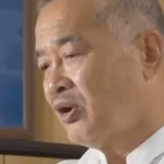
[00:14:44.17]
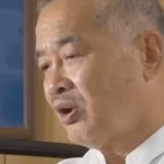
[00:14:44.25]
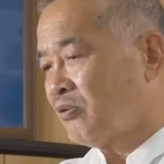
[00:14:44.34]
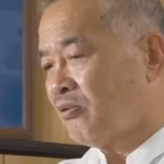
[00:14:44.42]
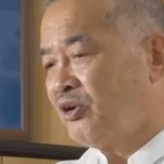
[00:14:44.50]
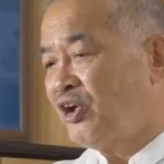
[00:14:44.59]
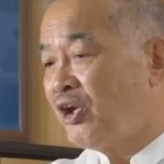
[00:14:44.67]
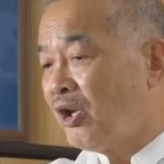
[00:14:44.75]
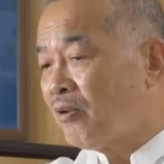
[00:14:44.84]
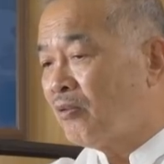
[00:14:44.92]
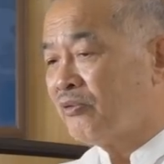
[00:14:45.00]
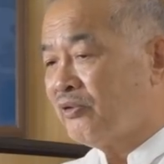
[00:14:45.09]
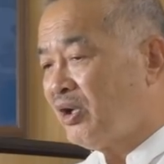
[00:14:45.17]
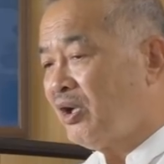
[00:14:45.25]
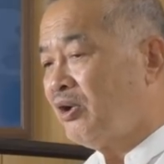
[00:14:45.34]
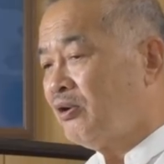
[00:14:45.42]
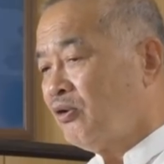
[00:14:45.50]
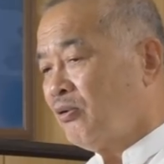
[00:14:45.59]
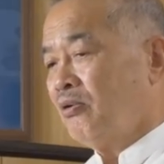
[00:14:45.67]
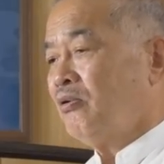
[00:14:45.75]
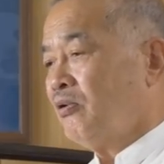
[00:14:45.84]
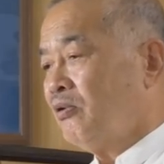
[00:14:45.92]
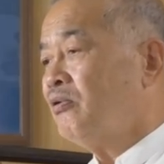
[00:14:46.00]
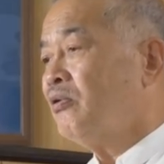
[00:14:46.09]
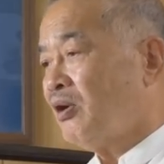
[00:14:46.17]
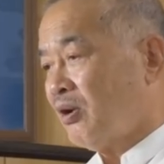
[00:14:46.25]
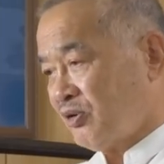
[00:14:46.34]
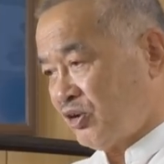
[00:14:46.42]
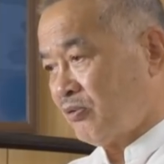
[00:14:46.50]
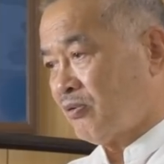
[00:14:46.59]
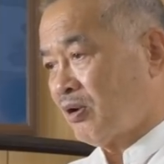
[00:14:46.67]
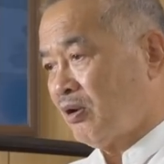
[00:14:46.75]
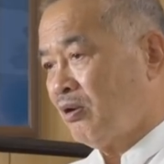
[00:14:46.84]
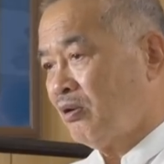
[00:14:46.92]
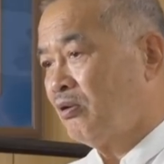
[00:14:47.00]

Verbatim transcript: あの引き込んで合わすのか